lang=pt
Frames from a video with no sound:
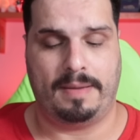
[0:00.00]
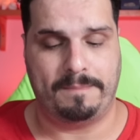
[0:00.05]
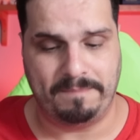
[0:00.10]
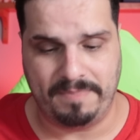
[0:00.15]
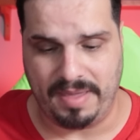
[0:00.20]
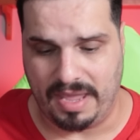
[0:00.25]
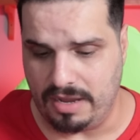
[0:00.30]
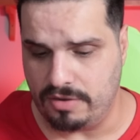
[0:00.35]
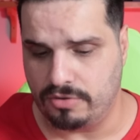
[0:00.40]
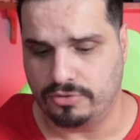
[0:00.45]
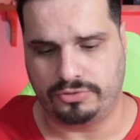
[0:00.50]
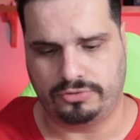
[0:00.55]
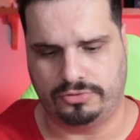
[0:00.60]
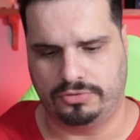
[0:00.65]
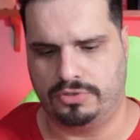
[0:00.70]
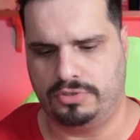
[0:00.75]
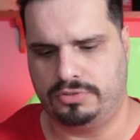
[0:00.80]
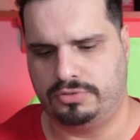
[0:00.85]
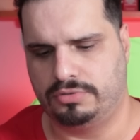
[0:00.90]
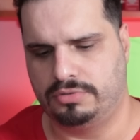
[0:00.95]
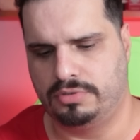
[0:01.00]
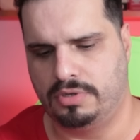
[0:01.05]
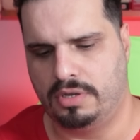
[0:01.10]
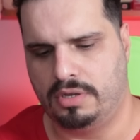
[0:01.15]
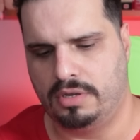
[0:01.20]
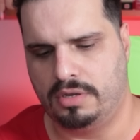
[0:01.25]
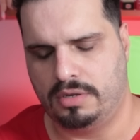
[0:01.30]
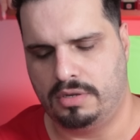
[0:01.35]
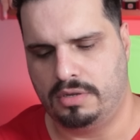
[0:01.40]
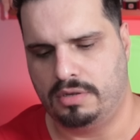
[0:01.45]
Tá bem gostoso.
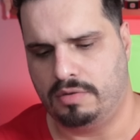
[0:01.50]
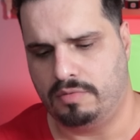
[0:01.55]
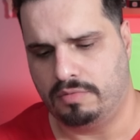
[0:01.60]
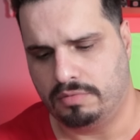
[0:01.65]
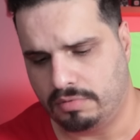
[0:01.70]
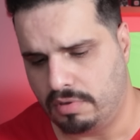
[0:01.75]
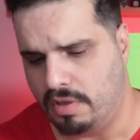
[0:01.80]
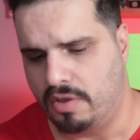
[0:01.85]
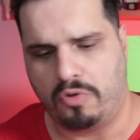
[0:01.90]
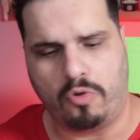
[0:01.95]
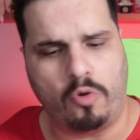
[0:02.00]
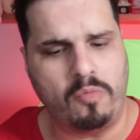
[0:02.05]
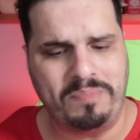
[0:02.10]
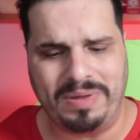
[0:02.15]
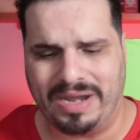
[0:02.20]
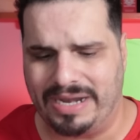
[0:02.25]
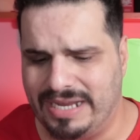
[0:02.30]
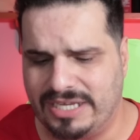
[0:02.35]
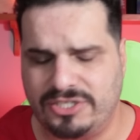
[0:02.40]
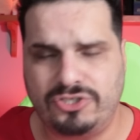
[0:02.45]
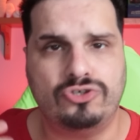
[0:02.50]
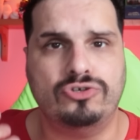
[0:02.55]
Compraria